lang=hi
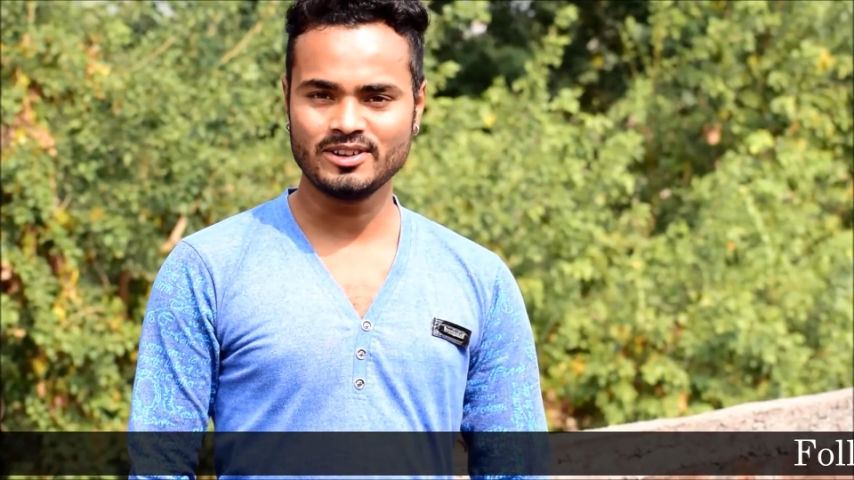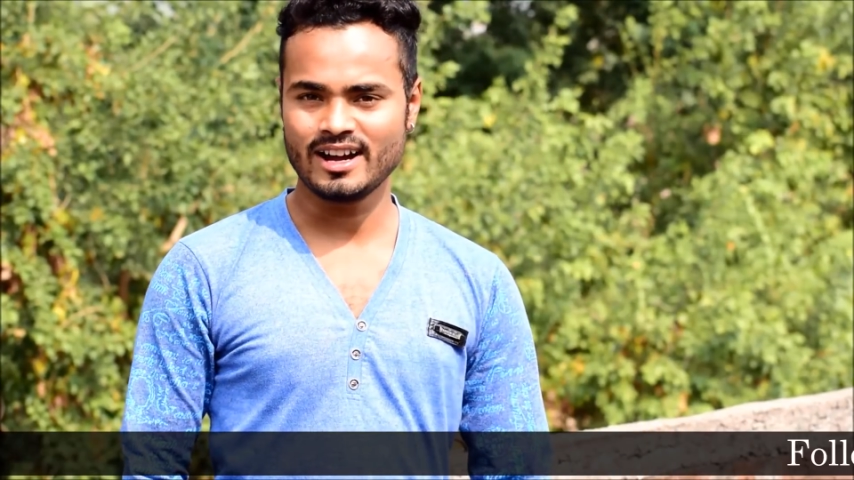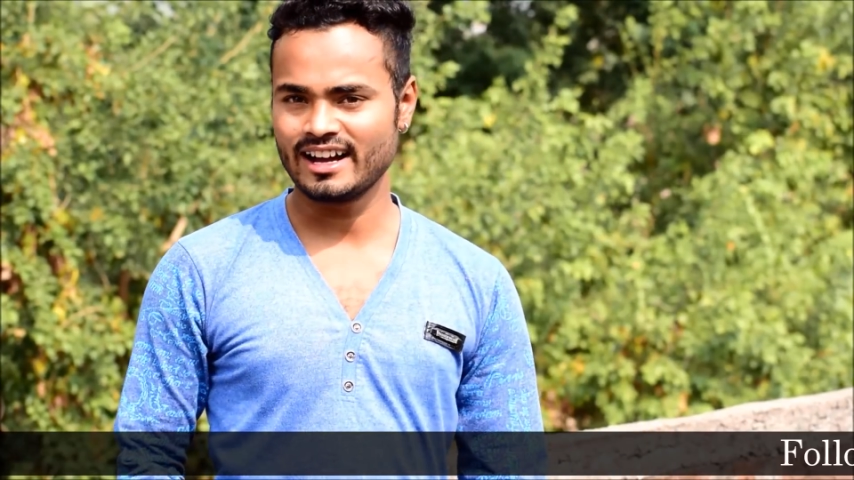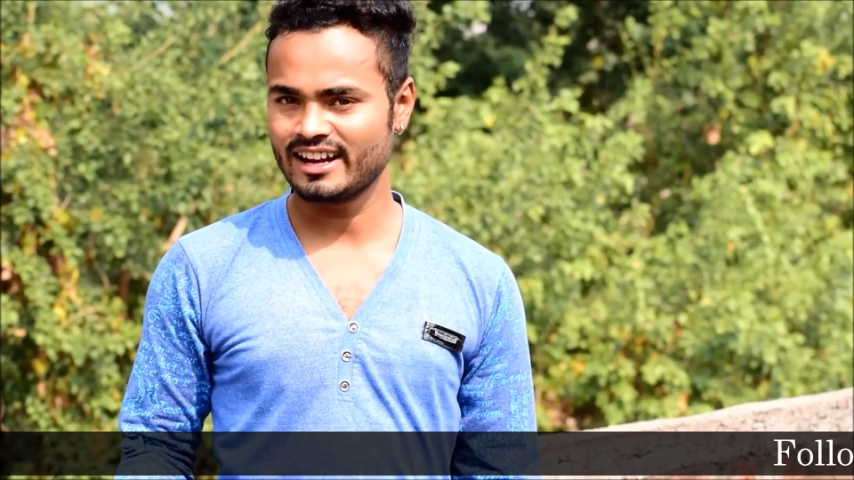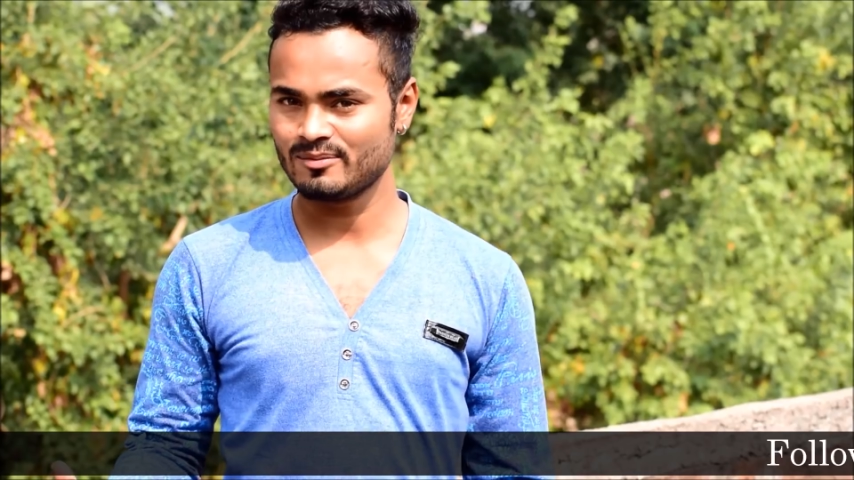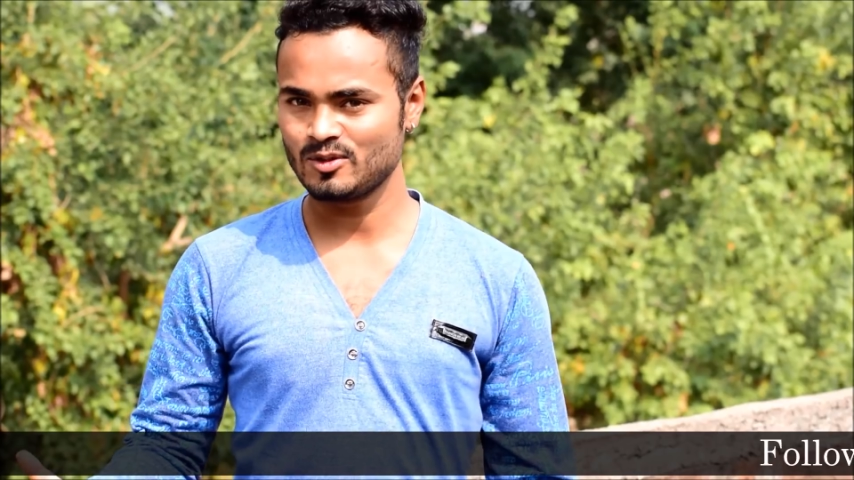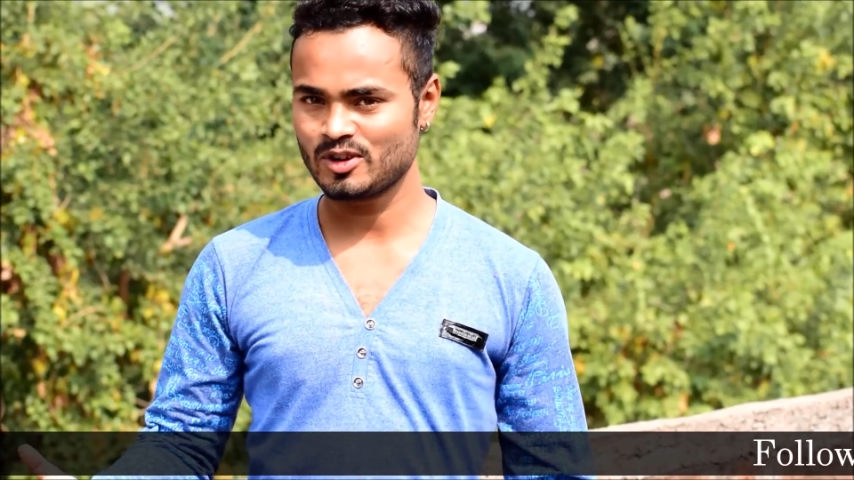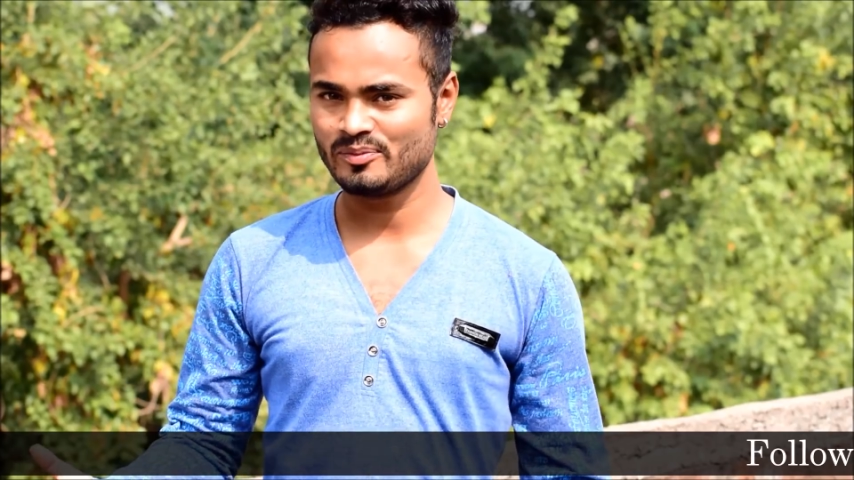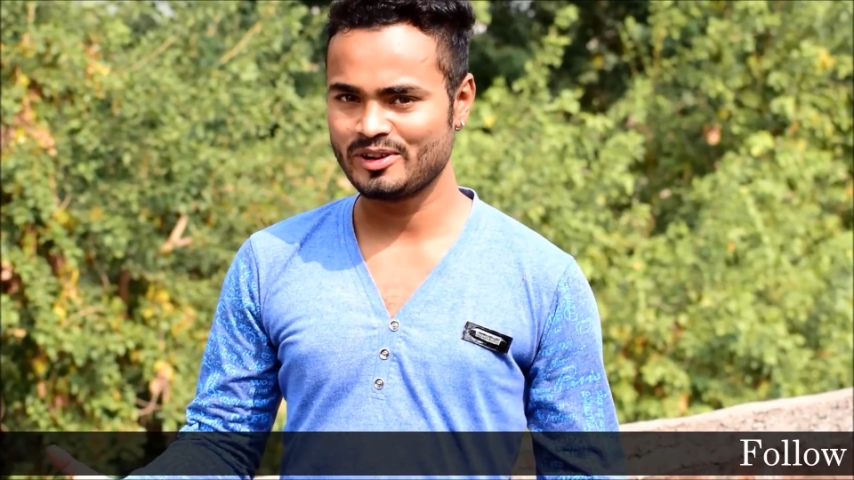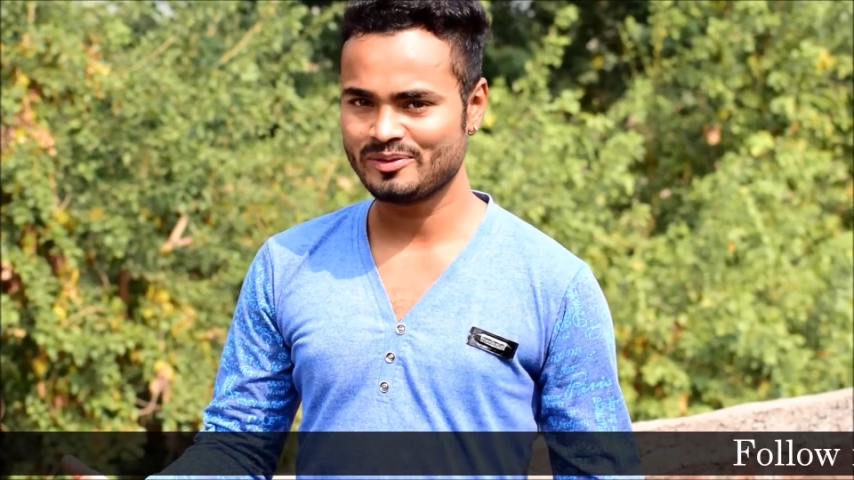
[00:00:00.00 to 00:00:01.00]
अगर आप लोग की
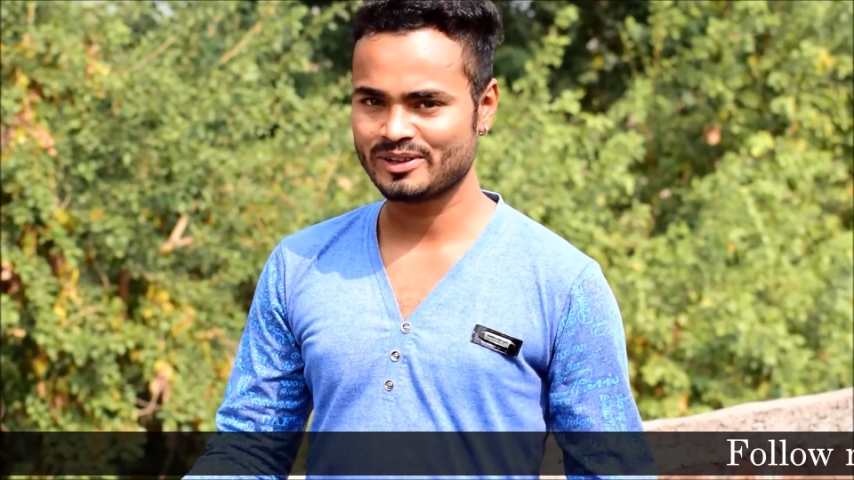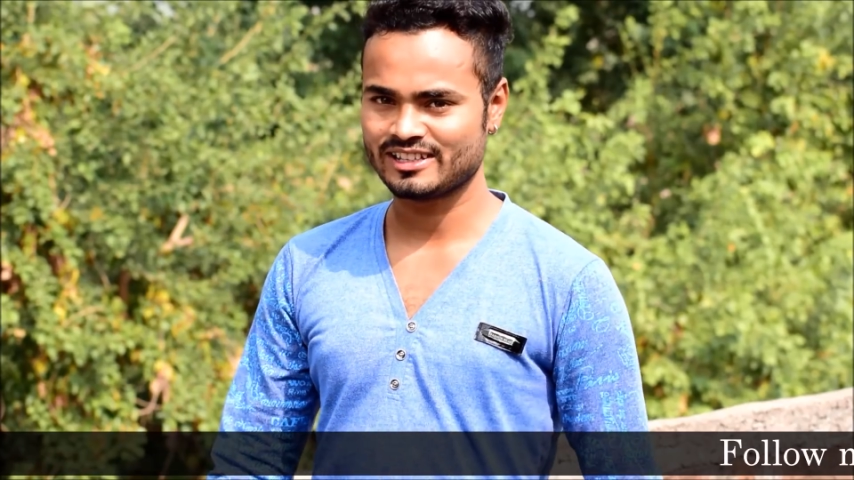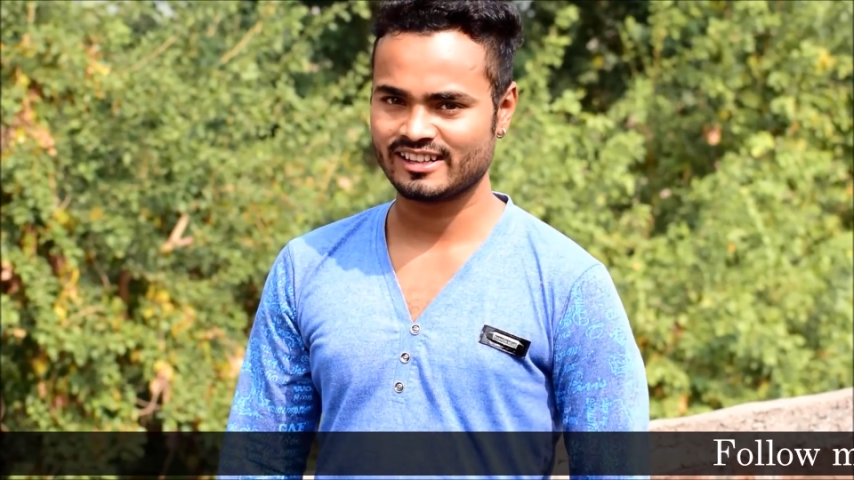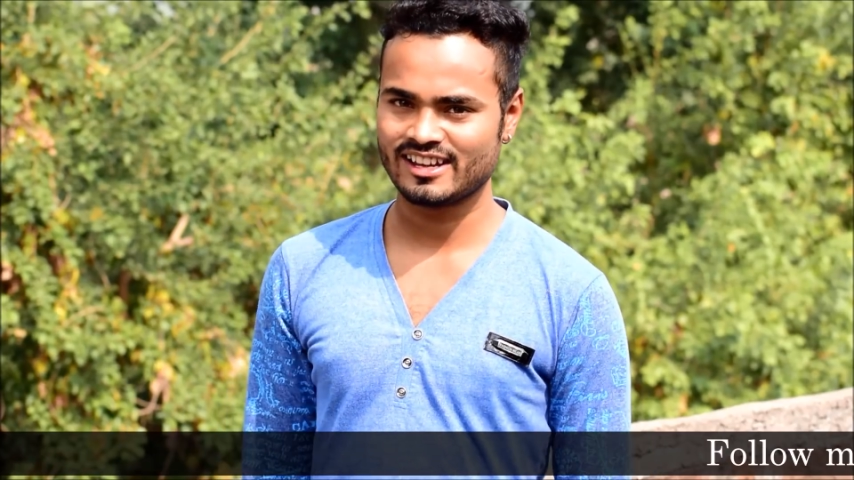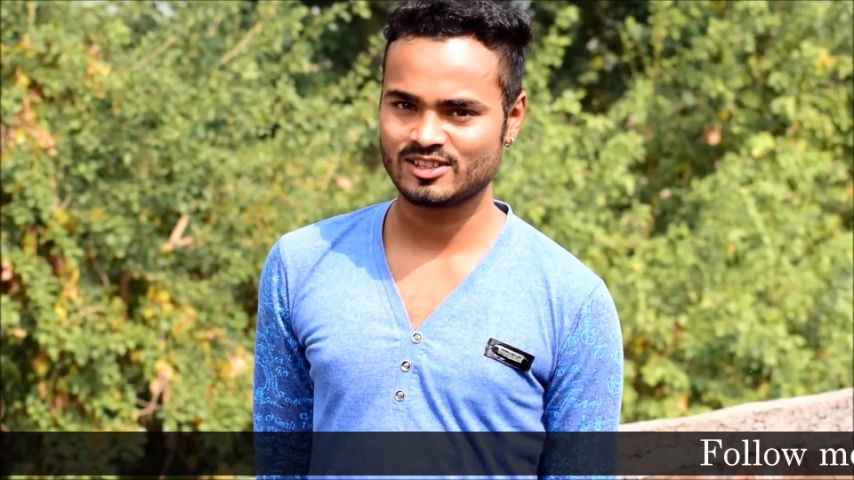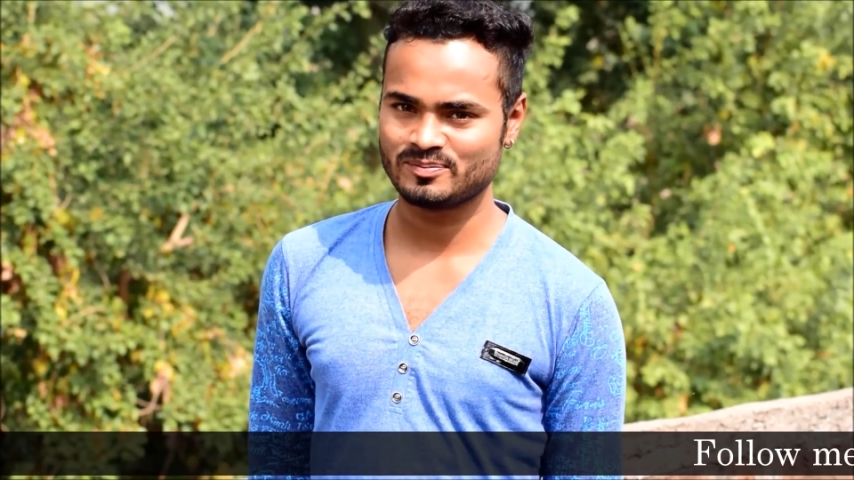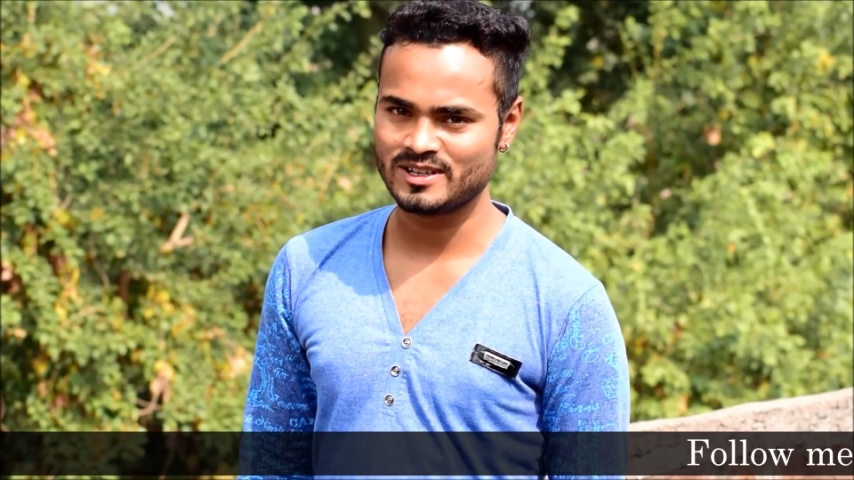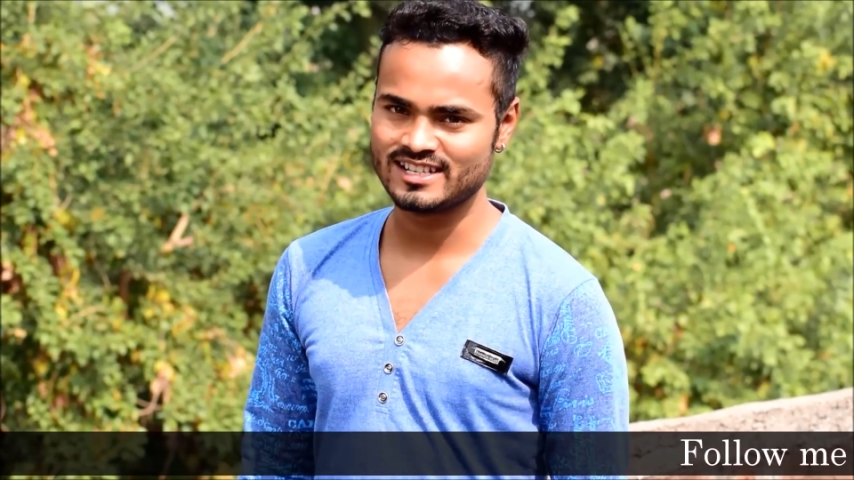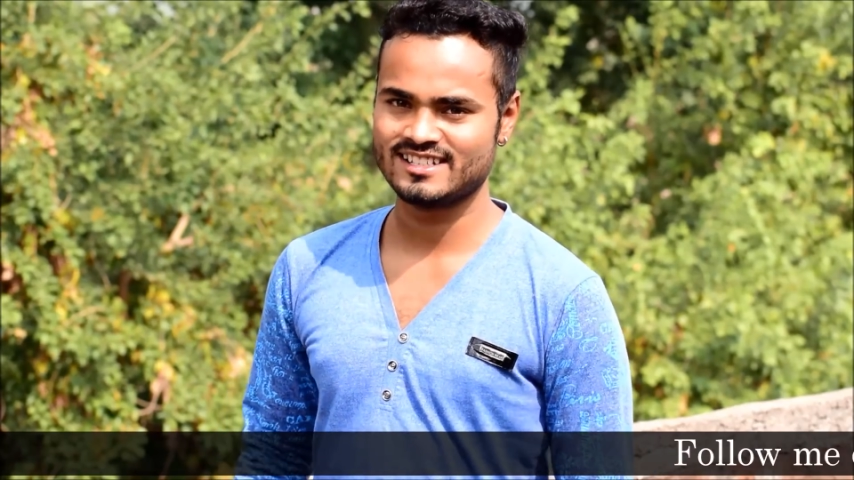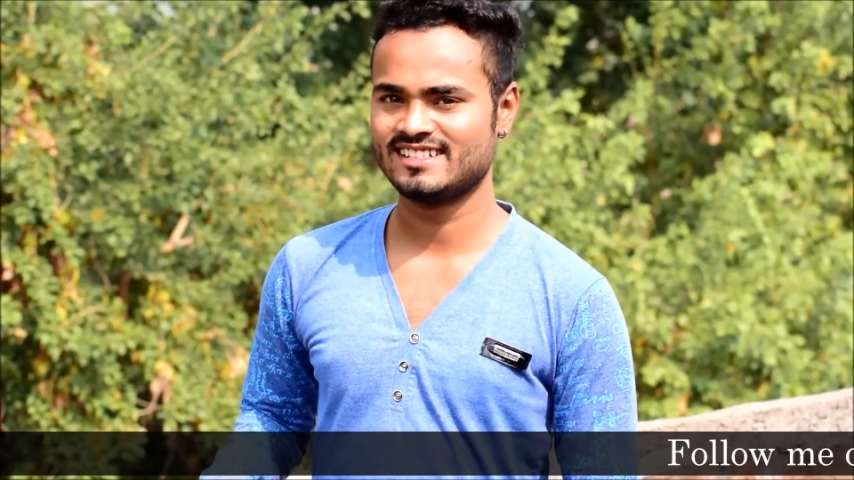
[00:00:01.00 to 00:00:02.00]
वीडियो पसंद आया तो
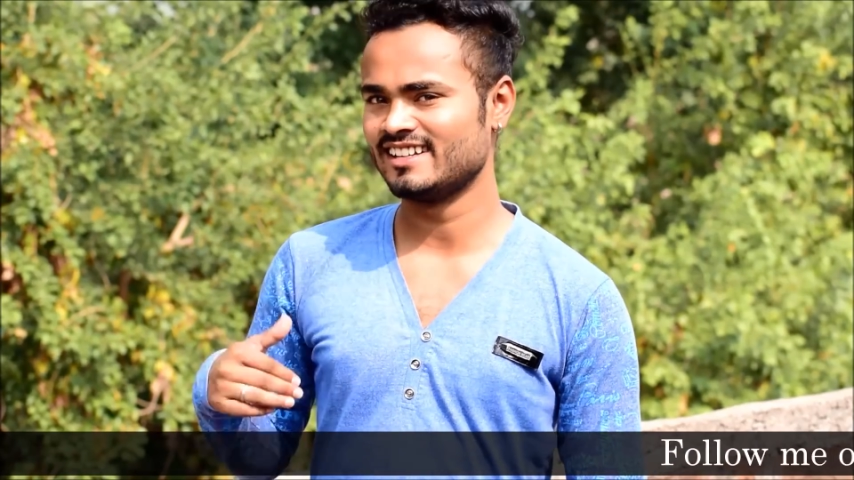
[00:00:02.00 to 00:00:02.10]
प्लीज़